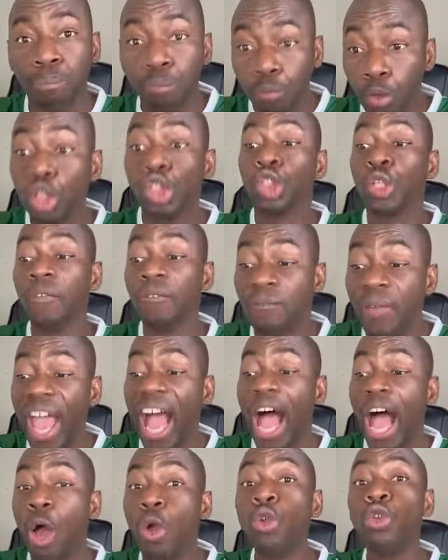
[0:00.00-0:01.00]
Je vais
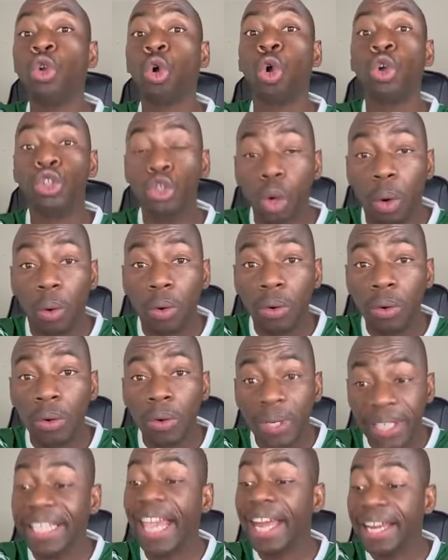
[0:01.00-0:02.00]
à une réunion.
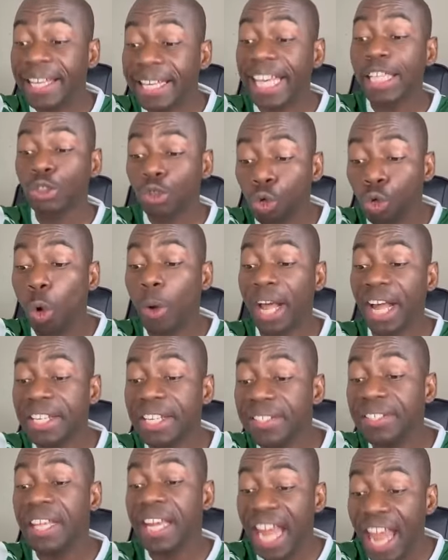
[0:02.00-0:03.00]
Quelqu'un du COCAN
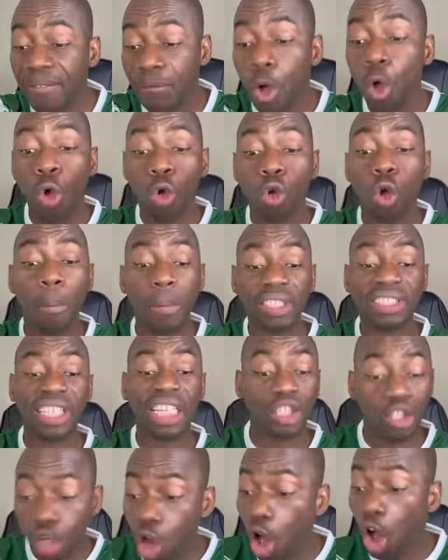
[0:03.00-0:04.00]
se lève, commence à
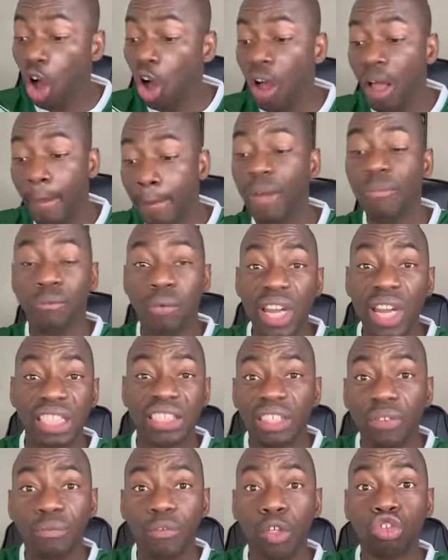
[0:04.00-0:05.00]
dire non, mais vous les
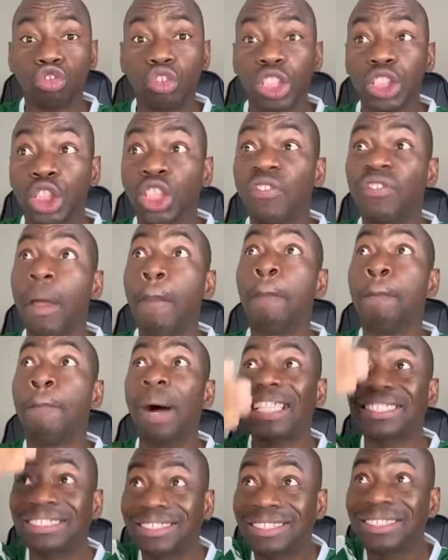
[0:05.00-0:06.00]
influenceurs, je vais
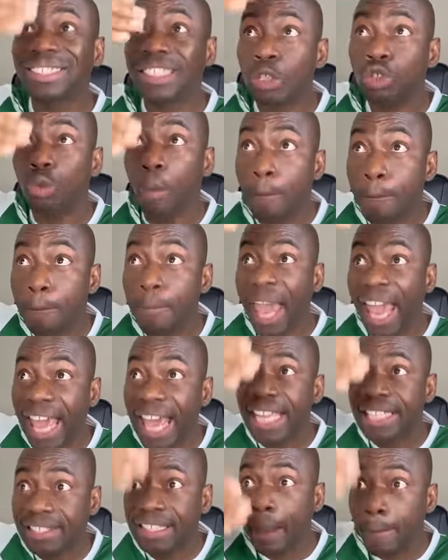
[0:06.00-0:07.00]
baptiser son père
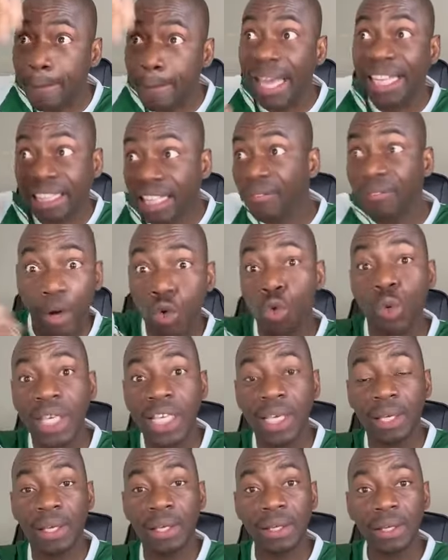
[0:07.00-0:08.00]
et sa mère devant lui.
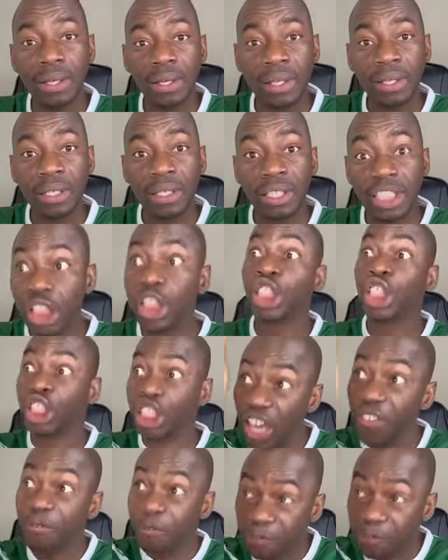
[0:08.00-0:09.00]

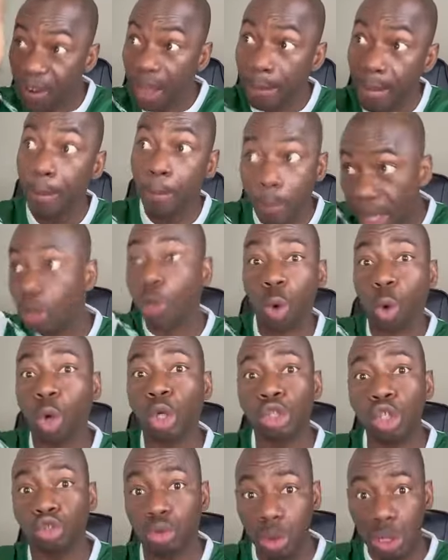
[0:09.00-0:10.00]
Gifler même mettre encore
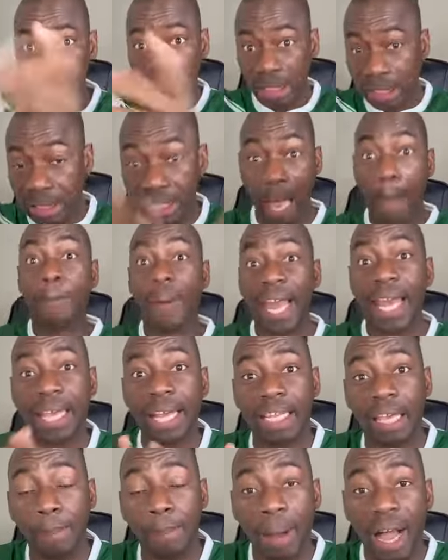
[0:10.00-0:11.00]
dessus. Ça va pas aller
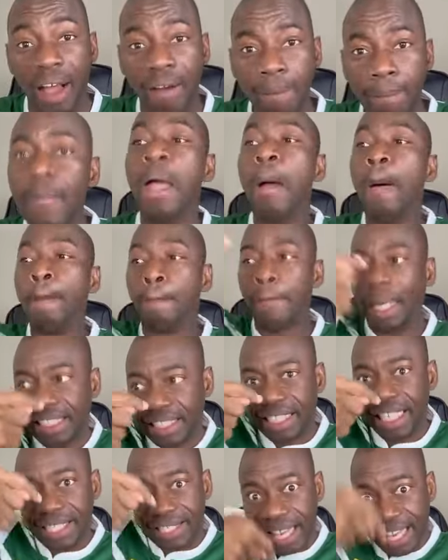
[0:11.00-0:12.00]
quelque part. Parce
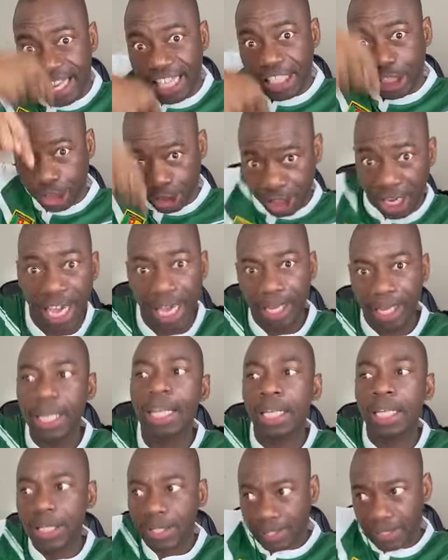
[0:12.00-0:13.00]
que c'est que j'ai,
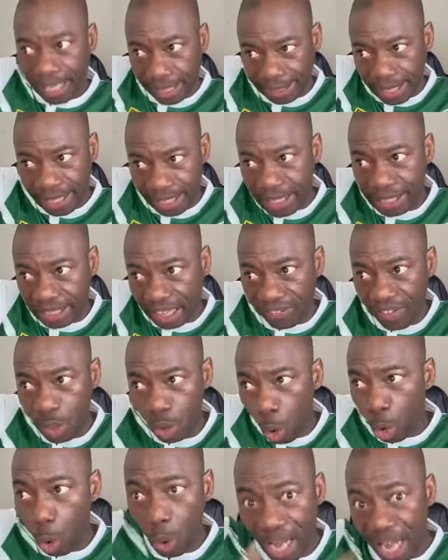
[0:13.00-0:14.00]
certains qui travaillent
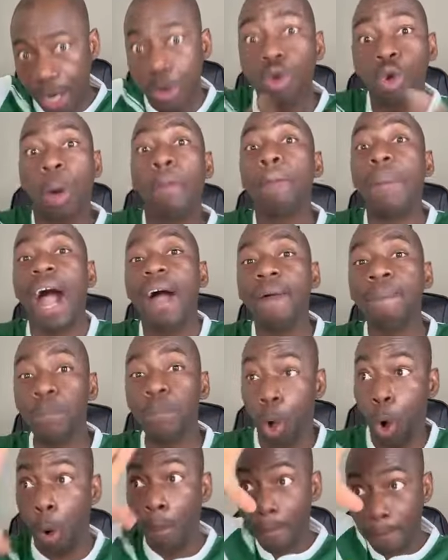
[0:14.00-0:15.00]
au Kokan ne l'ont pas.
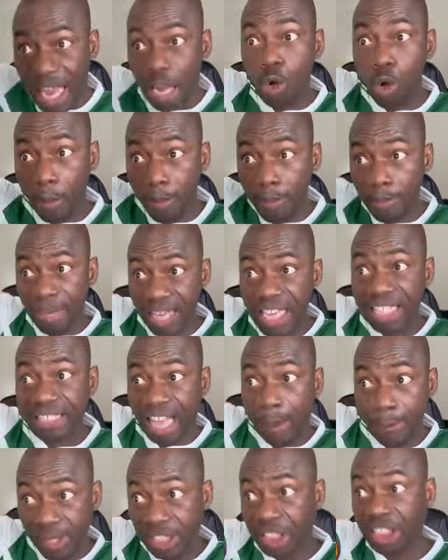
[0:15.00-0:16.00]
On met le
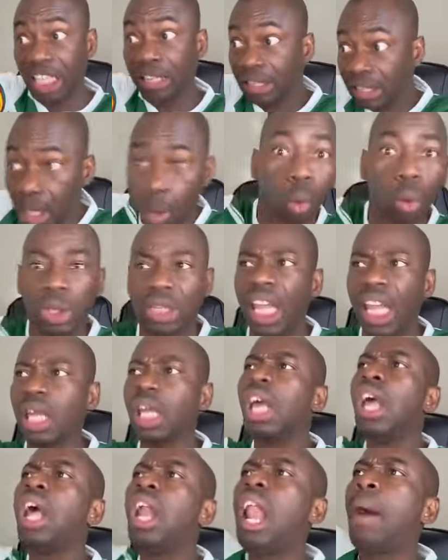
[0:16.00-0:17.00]
ministre Amisha de côté,
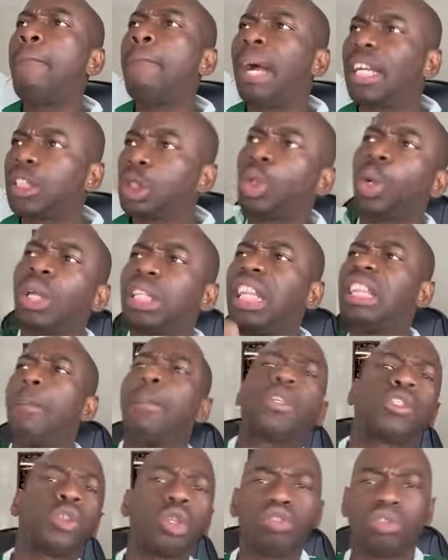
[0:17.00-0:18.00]
la majorité des
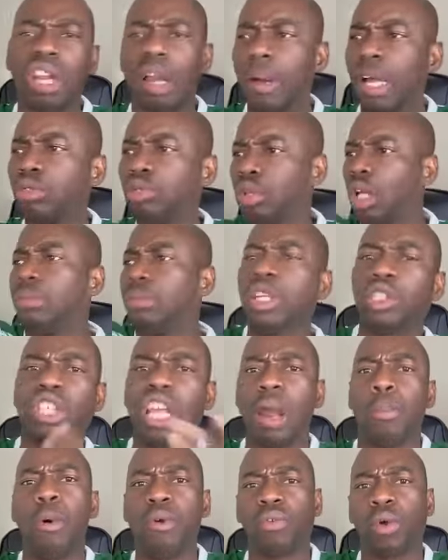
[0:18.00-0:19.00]
personnes qui sont là-bas. Donc c'est
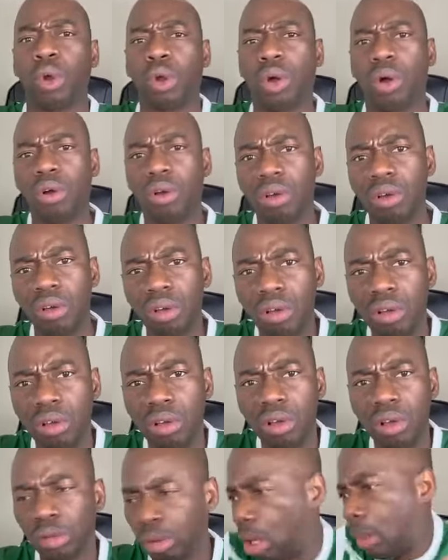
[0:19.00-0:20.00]
le pauvre lots.
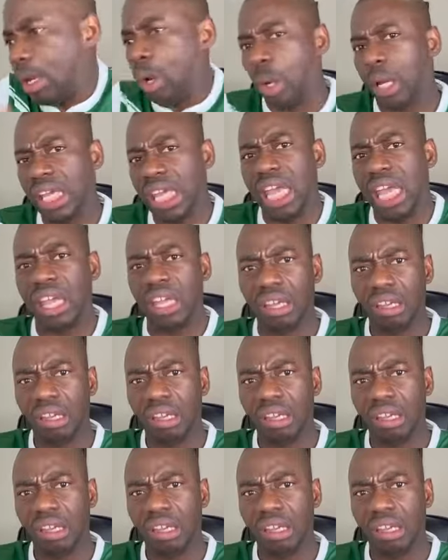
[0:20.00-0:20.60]
Donc n'ont rien.